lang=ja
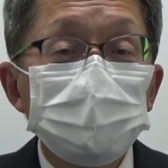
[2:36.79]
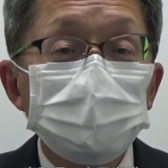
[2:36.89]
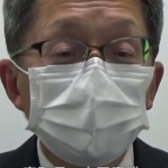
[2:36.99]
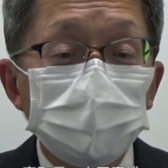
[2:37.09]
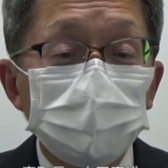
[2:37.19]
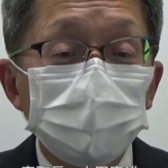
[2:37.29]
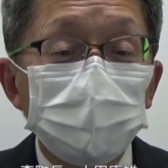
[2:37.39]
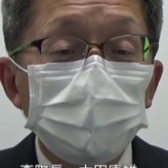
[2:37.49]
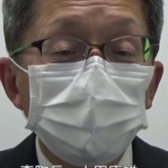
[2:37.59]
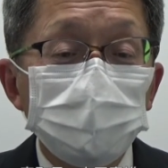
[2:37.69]
次に
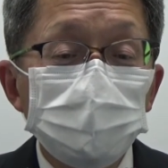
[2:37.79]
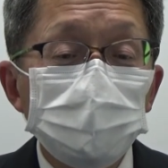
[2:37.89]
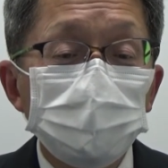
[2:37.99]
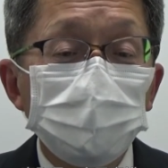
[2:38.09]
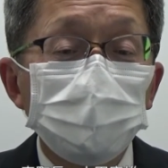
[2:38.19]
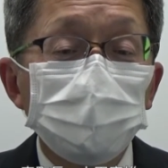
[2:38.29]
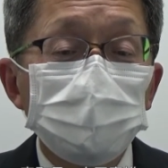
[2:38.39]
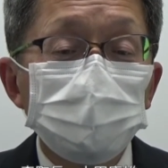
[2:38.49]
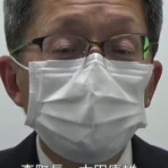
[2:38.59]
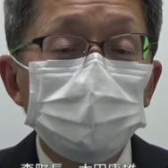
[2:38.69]
今年の
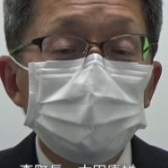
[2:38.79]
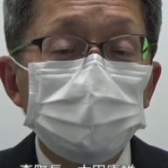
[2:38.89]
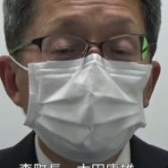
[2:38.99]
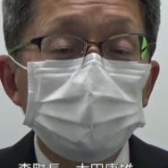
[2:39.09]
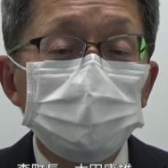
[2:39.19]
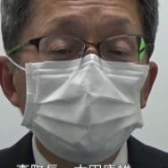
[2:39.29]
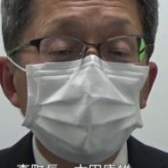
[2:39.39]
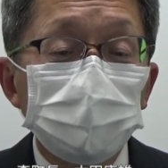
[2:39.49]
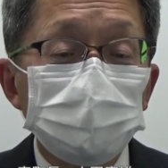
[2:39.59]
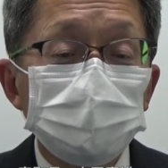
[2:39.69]
森の新茶につい
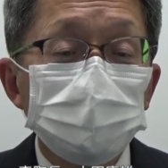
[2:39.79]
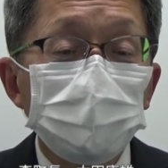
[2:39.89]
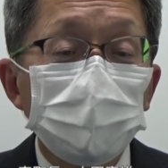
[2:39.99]
てです